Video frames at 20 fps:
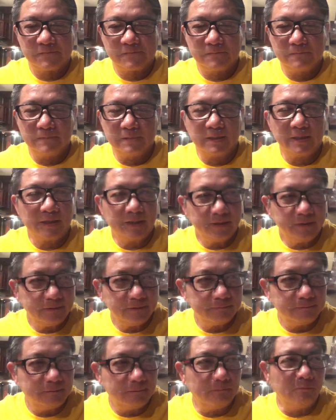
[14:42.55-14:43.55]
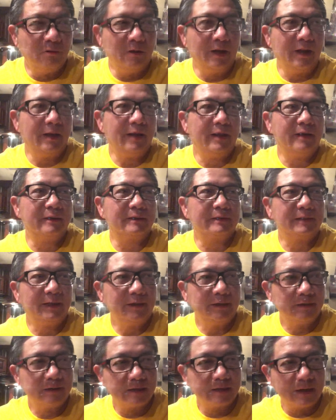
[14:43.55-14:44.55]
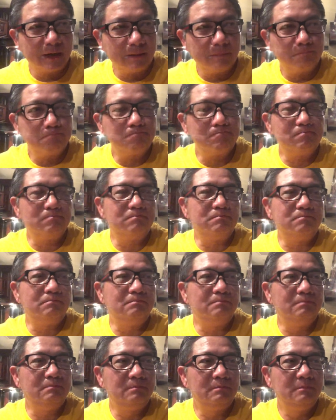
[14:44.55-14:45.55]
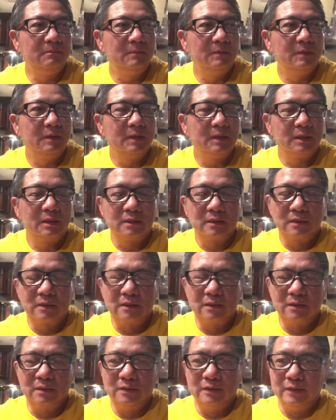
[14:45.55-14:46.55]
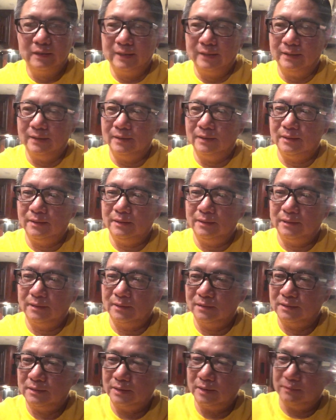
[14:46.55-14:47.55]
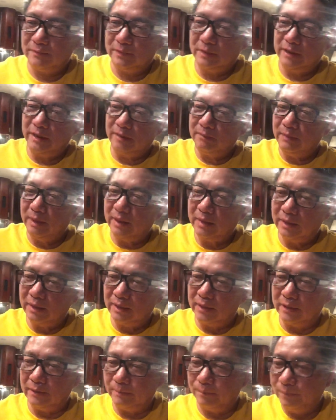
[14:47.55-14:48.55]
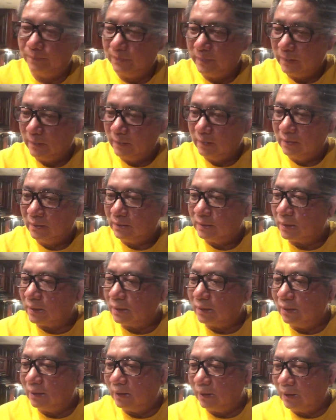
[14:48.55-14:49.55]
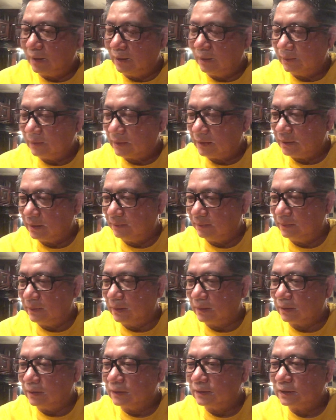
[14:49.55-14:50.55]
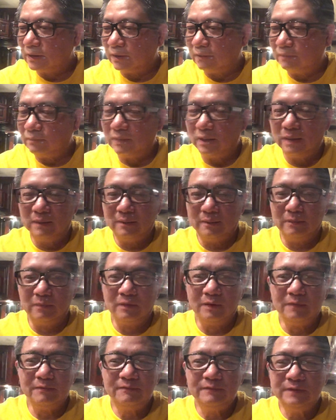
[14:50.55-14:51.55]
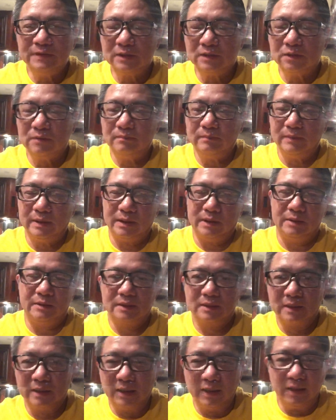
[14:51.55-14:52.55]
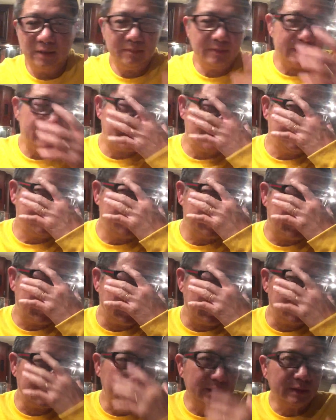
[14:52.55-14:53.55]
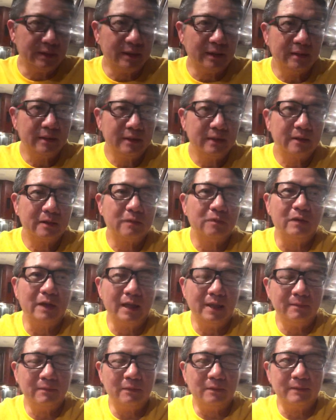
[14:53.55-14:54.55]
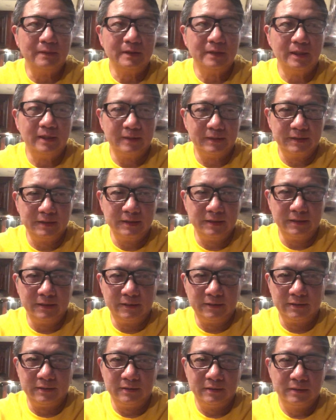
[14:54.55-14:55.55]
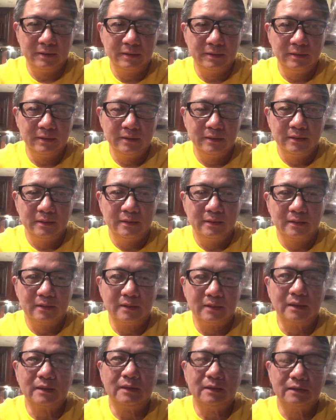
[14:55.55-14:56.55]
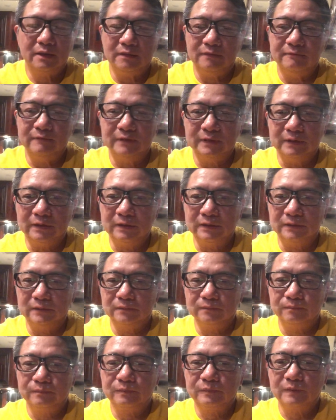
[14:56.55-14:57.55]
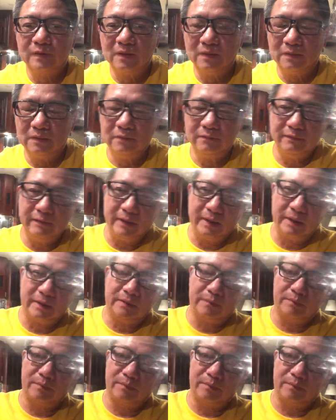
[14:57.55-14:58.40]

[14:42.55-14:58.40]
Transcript: mà thấy được phụng hoàng thấy rồng rồi ờ, trong cái diễn biến này nè đừng lo nó mình còn sống là một cái phước của mình để mà sắp sửa qua một cái thời kỳ rất là thịnh vượng cho nước Việt